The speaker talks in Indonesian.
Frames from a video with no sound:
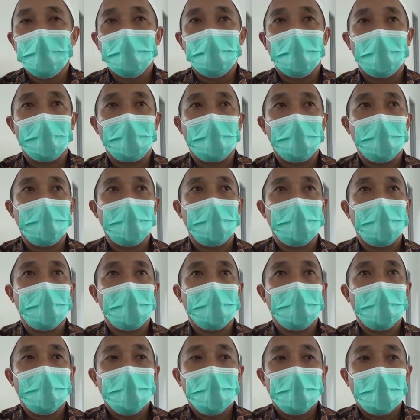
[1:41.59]
Jadi
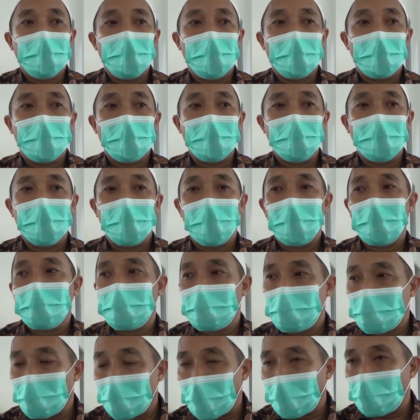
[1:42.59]
kiranya
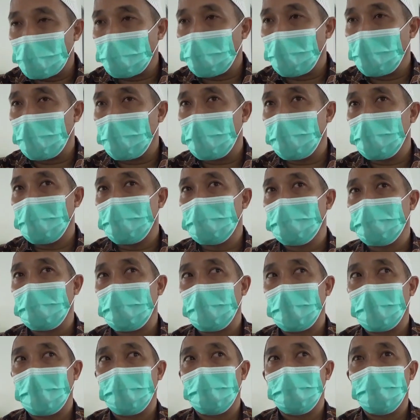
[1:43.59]
warung ini
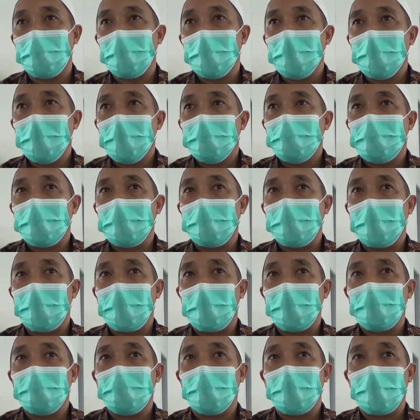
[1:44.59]
sudah
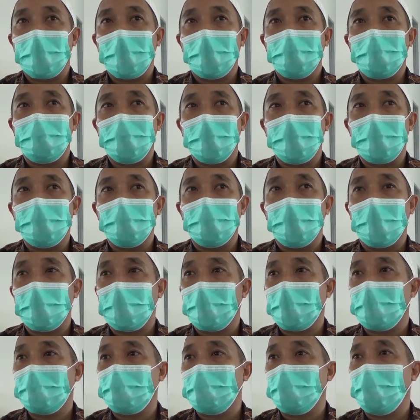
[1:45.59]
berjalan kurang lebih
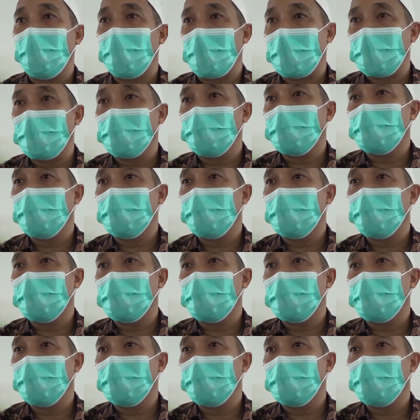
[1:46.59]
dua bulan,